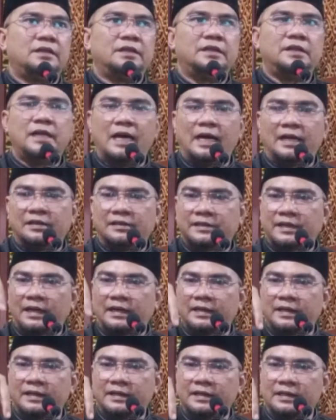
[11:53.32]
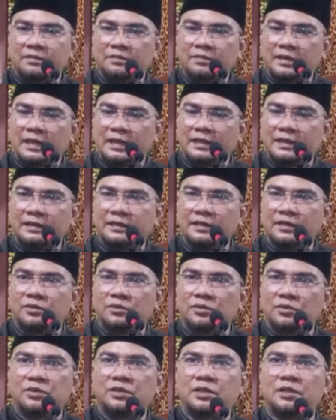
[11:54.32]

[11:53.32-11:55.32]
Di antara yang berangkat itu